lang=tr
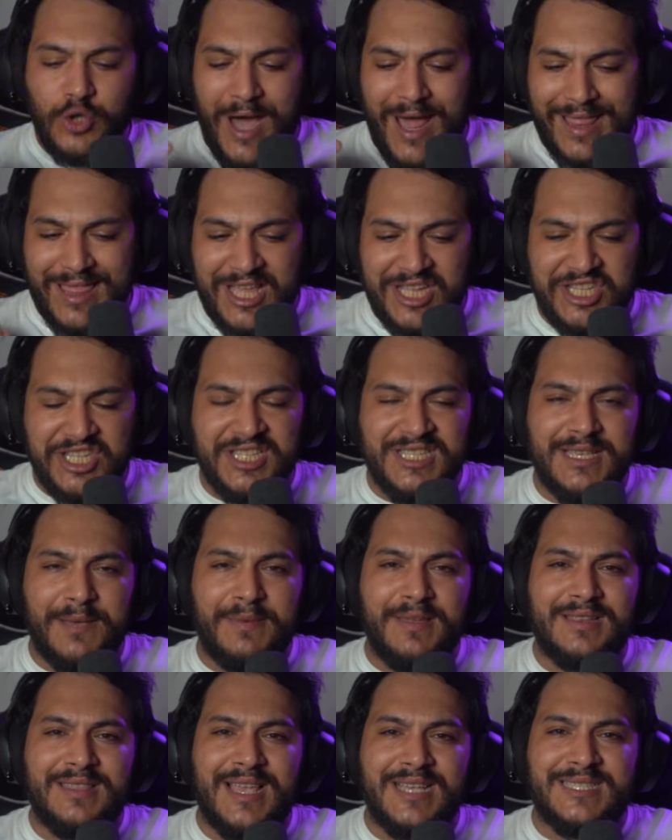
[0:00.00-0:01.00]

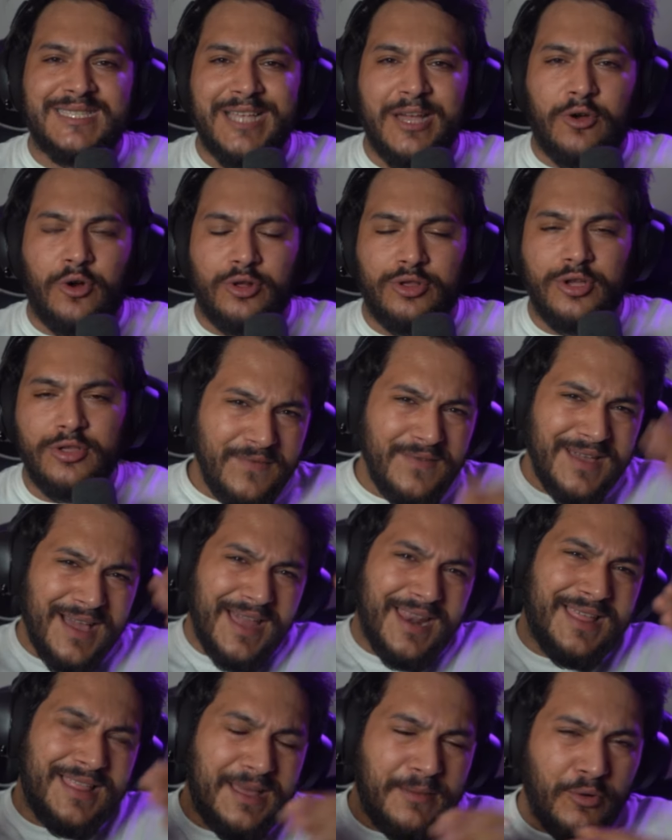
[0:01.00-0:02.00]
kardeşinize bir destek olun.
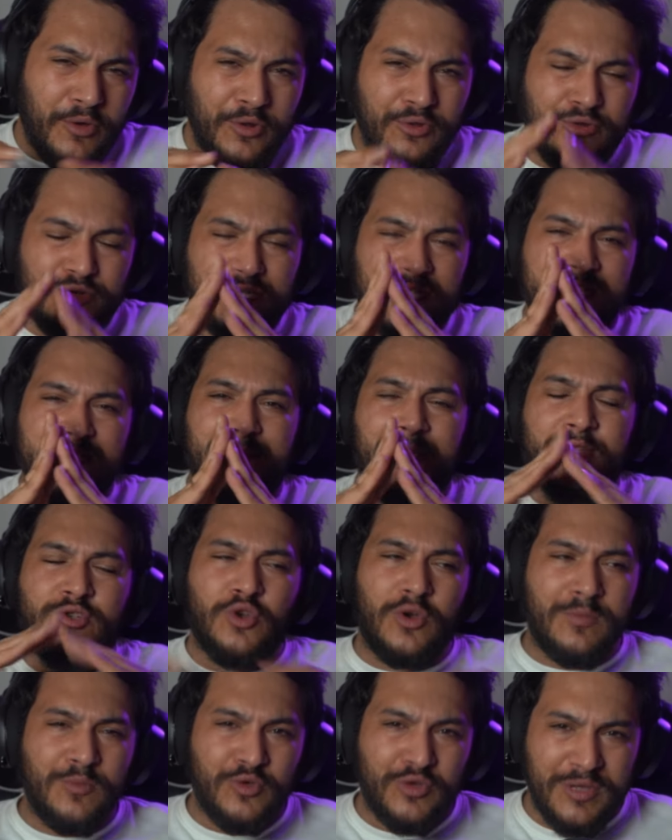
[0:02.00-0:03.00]
Kanala abone olursanız beni
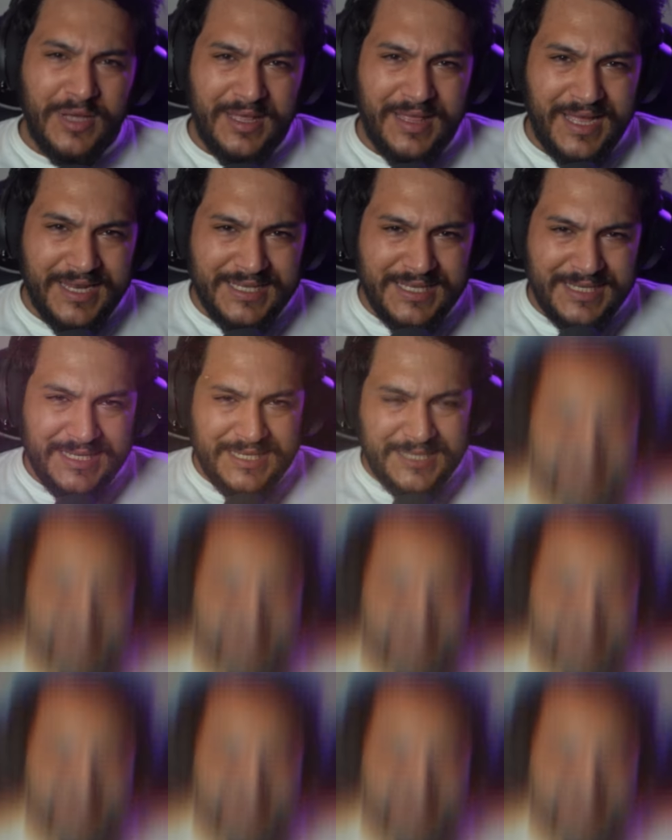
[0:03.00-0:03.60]
çok mutlu edersiniz.